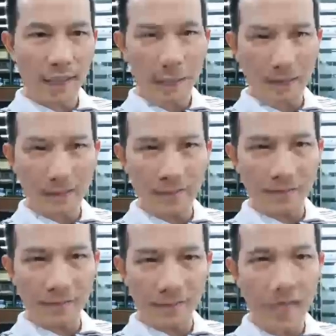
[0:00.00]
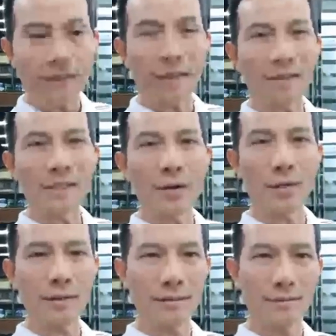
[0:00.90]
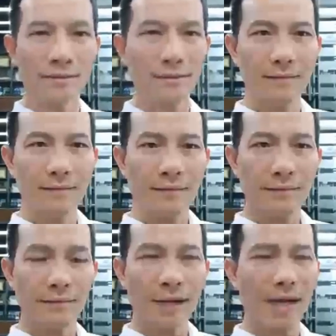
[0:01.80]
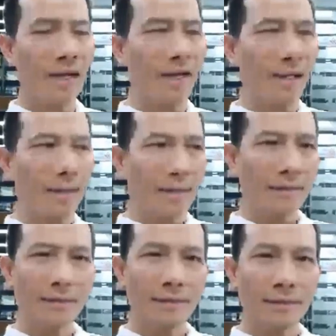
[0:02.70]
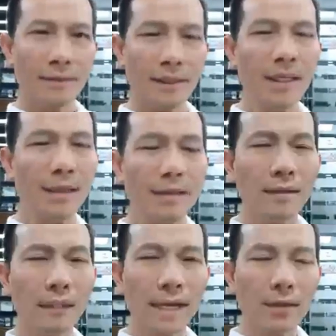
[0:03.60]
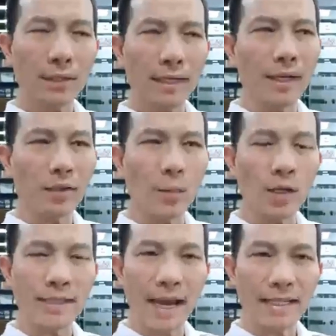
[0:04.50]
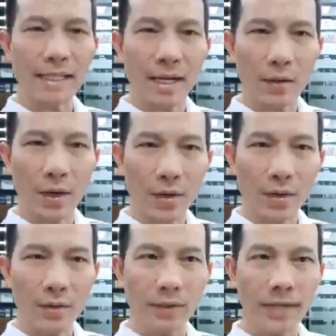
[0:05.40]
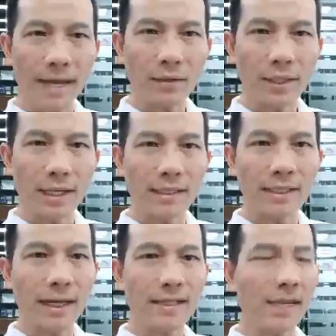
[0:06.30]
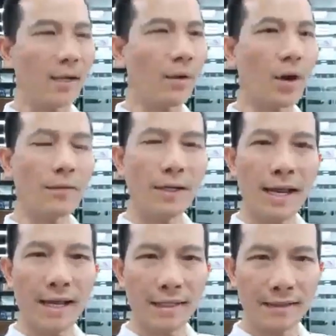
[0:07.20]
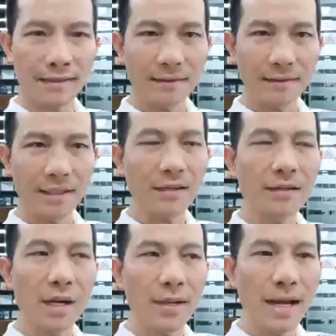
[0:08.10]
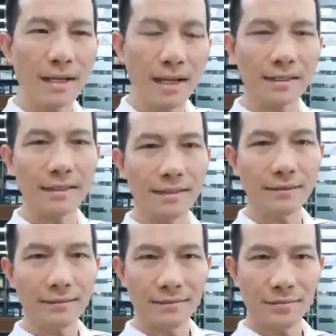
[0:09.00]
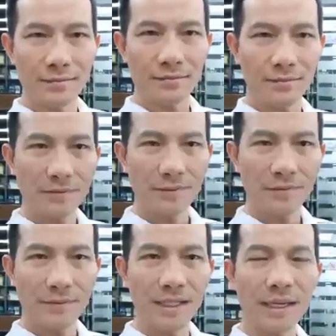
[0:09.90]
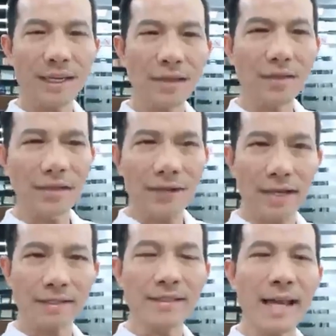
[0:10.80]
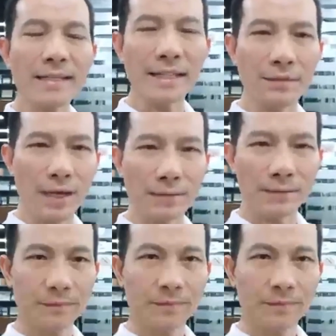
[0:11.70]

sẽ thăng tiến hơn nhiều hơn. Và ít hơn nữa thì anh có thể hiểu ra một cái giá trị nào đó để anh có thể là chia sẻ điều đó với lại những người mà đang cần những cái kiến thức như vậy, những giá trị như vậy.